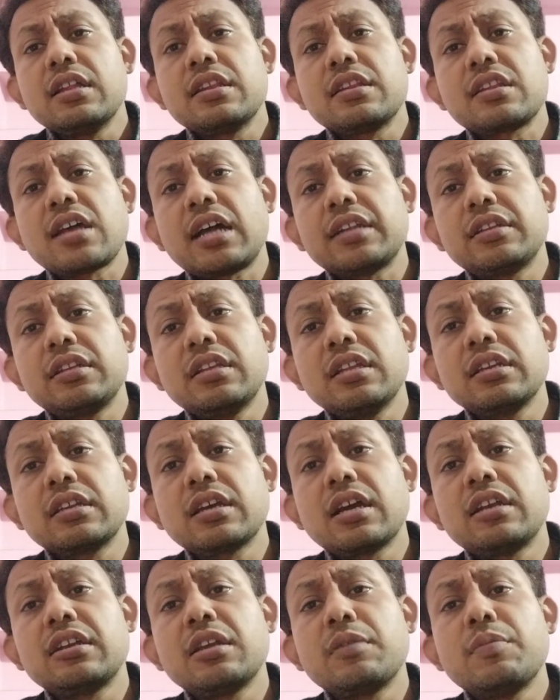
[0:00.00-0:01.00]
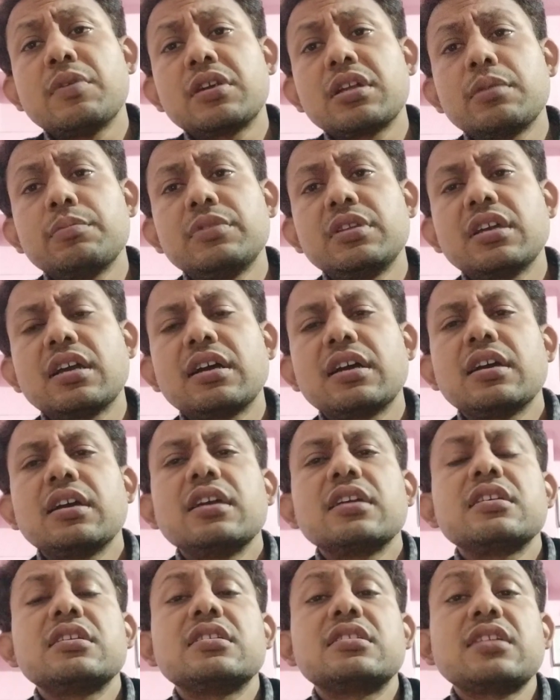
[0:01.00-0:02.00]
सात दिन का अल्टीमेटम दिया
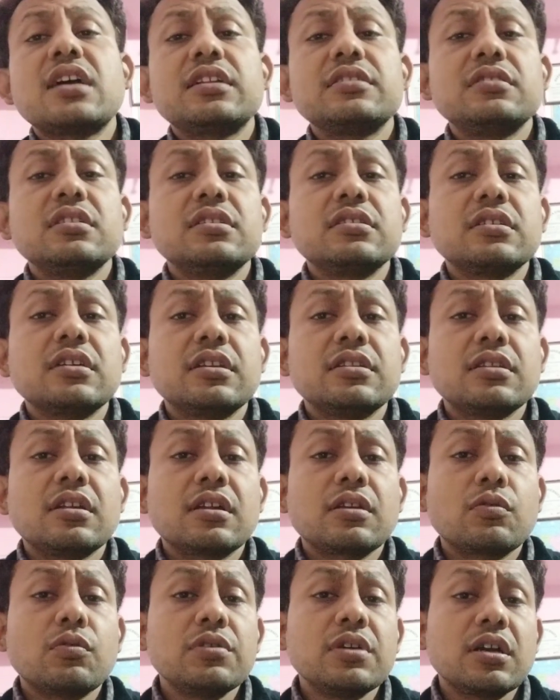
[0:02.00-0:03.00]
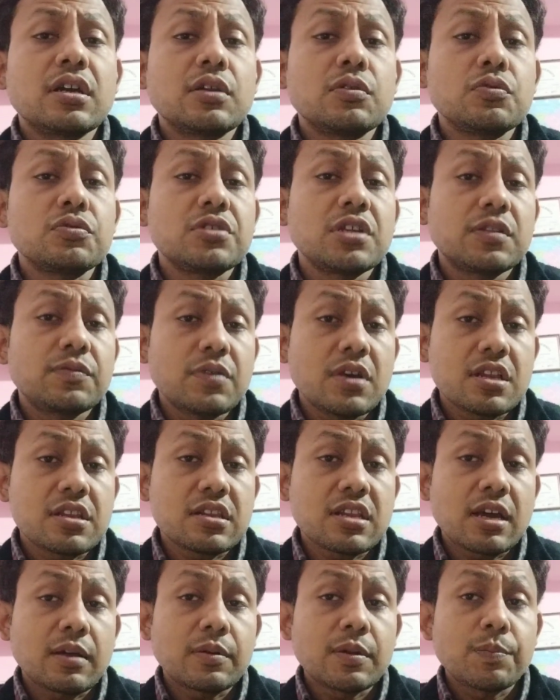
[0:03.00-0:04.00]
कि सात दिन के अंदर कोई अगर उचित
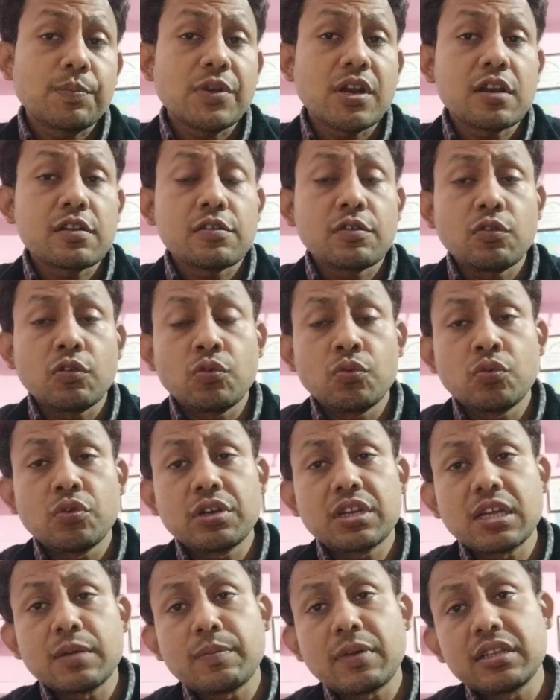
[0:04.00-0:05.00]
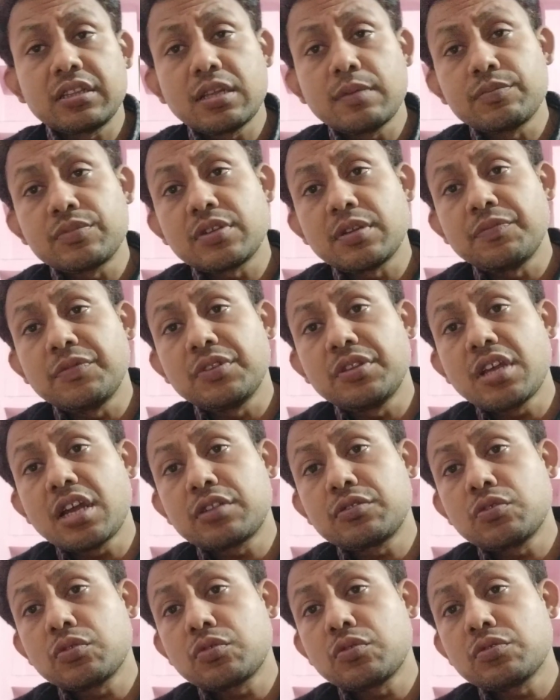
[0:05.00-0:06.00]
फैसला प्रेस नोट के माध्यम से
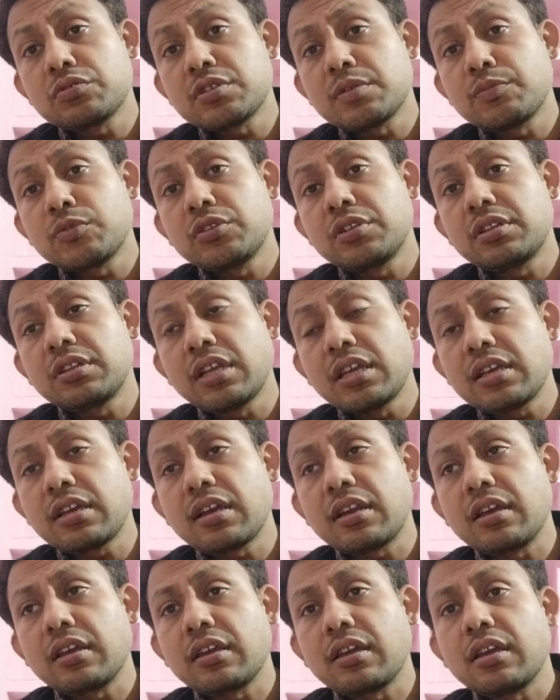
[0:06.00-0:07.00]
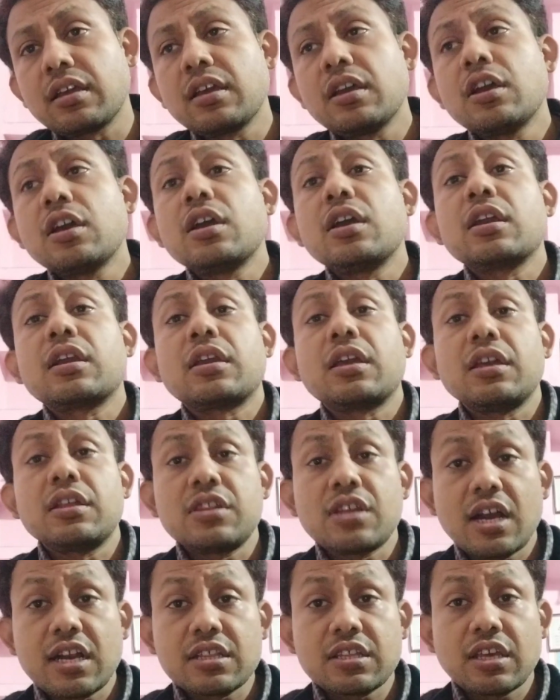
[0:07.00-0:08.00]
विद्यार्थियों को संबोधित नहीं करेंगे कि
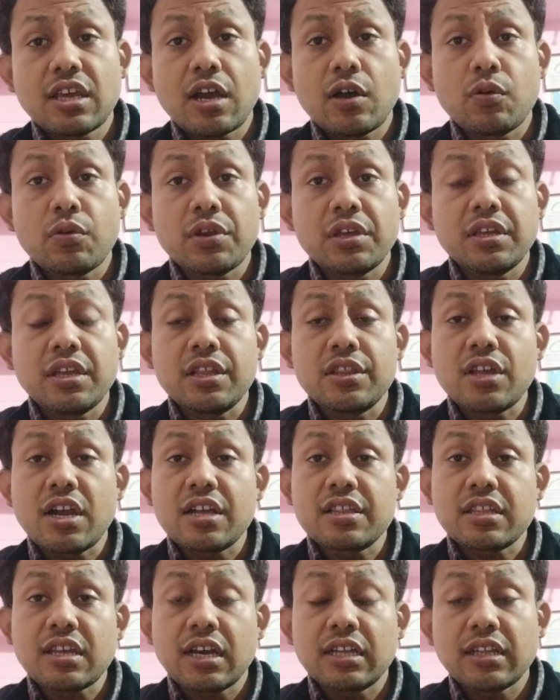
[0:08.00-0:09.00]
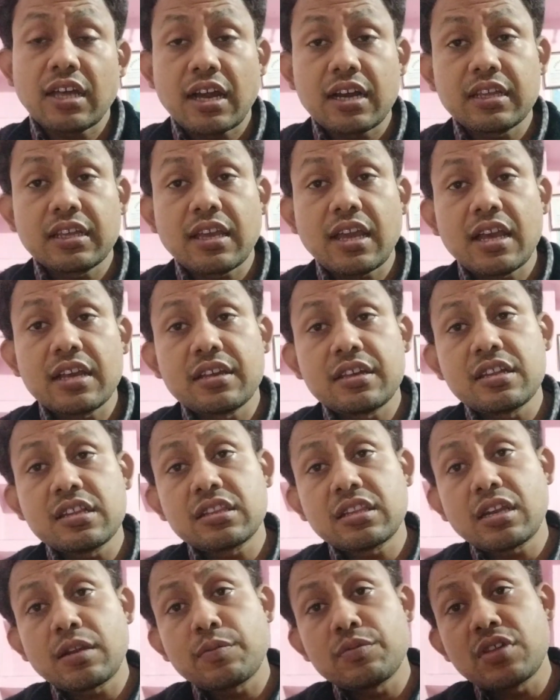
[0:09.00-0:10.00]
जांच क्या हो रही है जांच का आधार क्या है
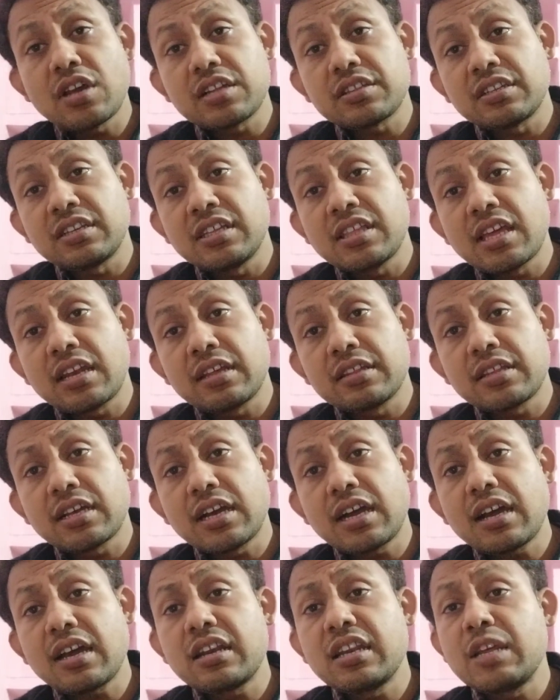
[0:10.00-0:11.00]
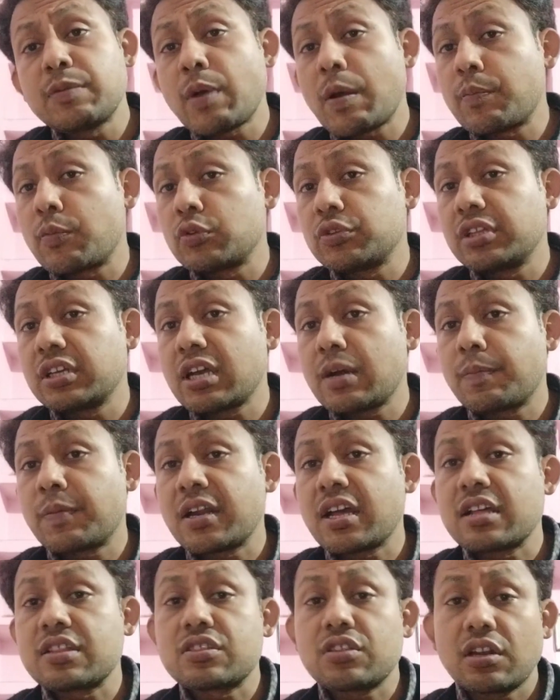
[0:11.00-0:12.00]
किस तरफ जांच ले जाना चाहिए अगर लिपा पोती का
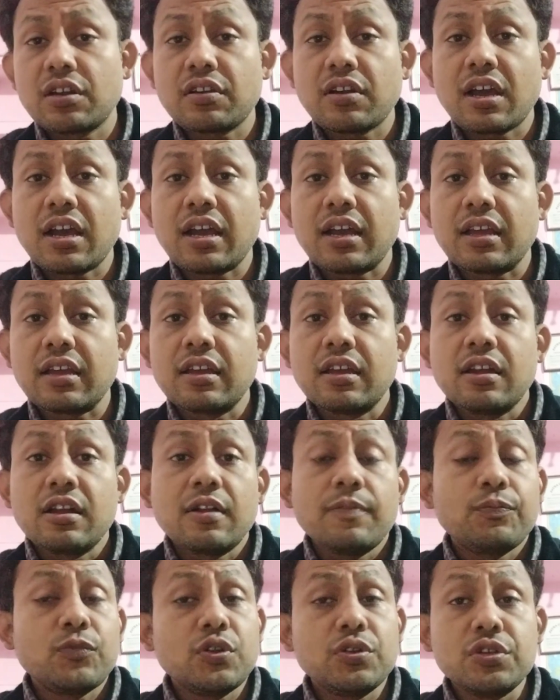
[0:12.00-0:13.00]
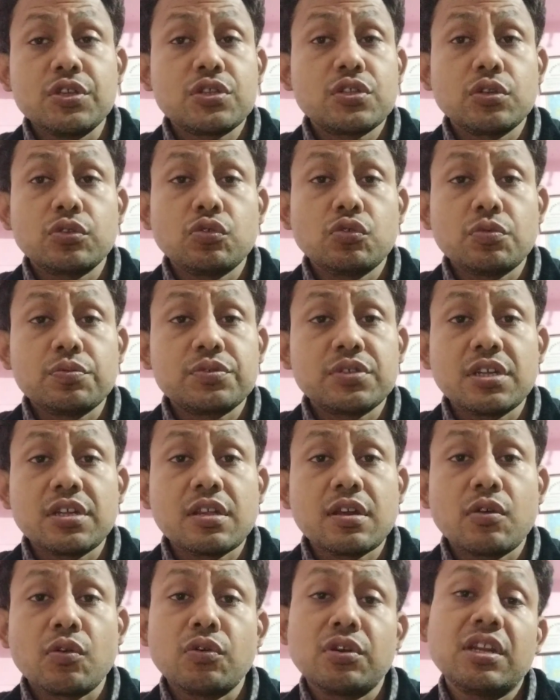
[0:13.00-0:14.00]
प्रयास चल रहा है तो निश्चित रूप से
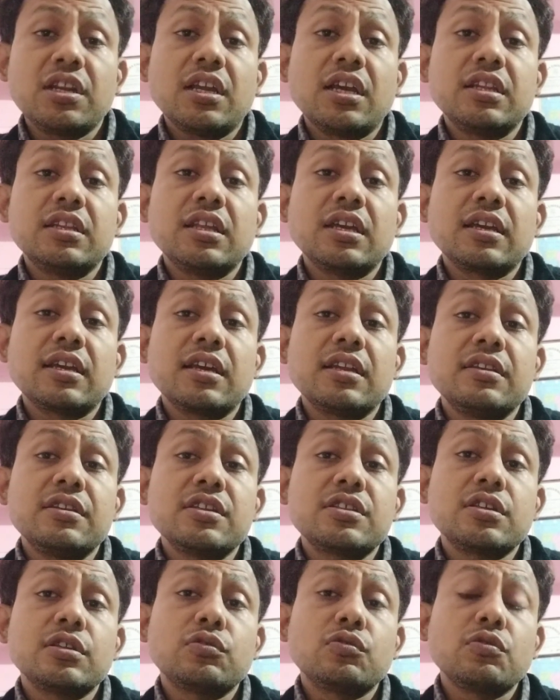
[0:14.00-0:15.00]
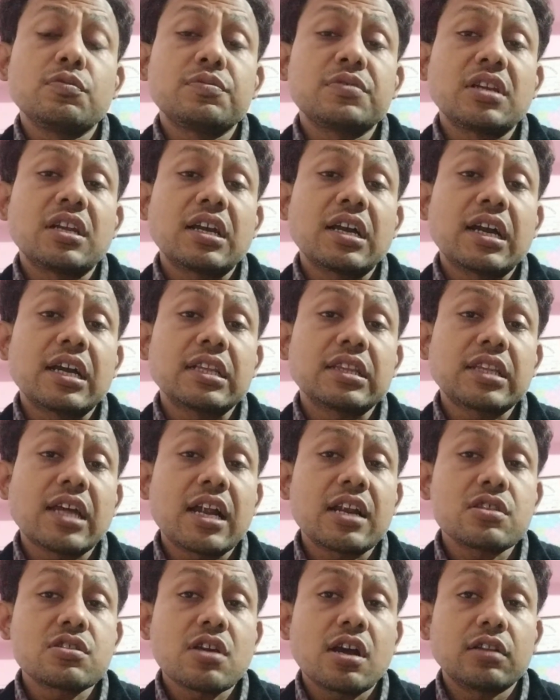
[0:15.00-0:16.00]
ये होने नहीं देंगे निश्चित रूप से
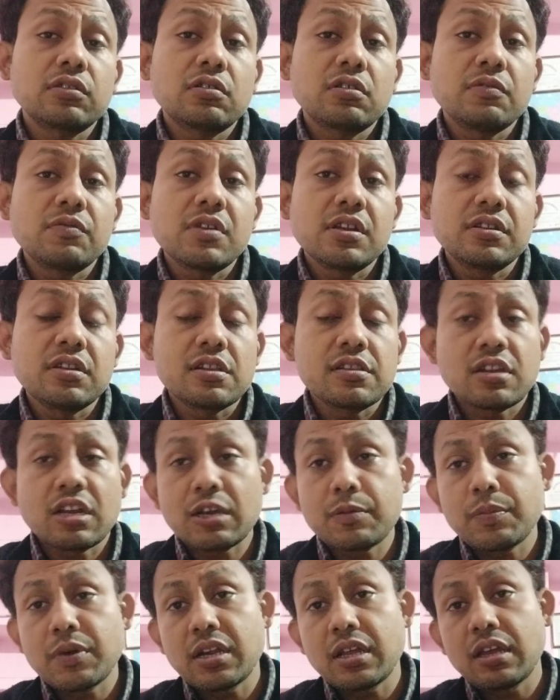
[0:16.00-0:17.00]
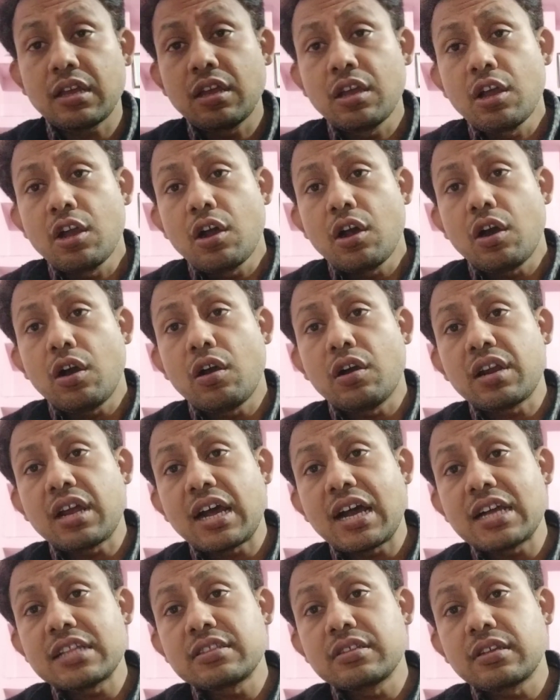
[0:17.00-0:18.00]
लगातार छात्र अभ्यर्थी सड़क पर है और
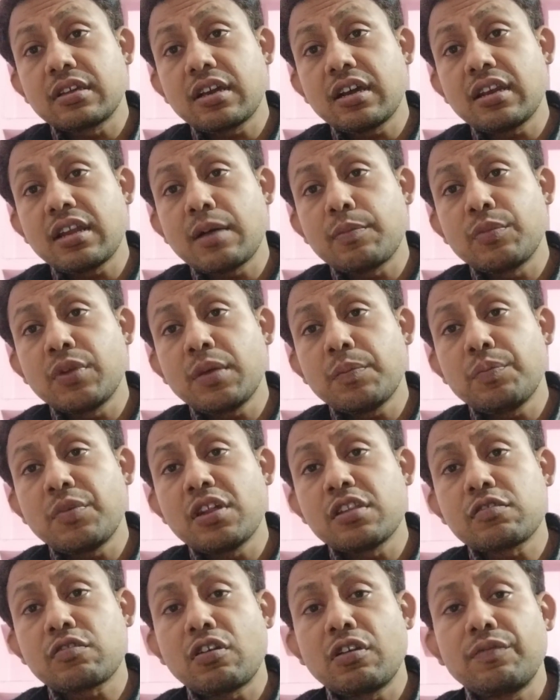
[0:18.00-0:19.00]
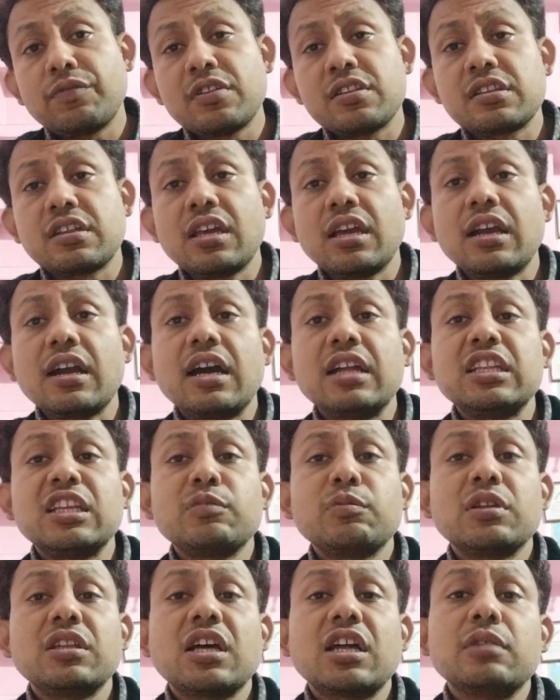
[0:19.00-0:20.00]
आज कल हमने प्रेस कॉन्फ्रेंस किया गांधी
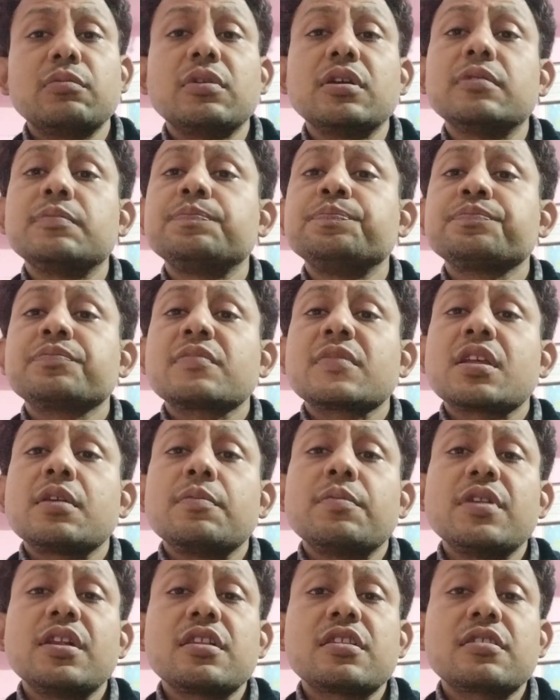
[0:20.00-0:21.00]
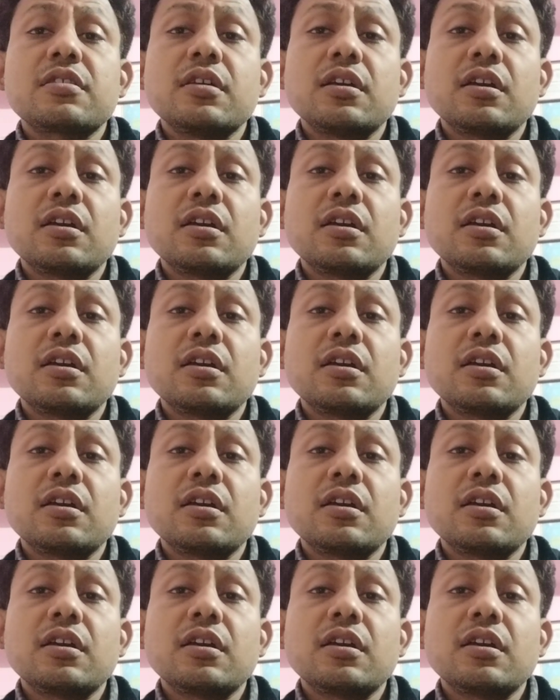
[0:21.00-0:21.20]
मैदान में प्रेस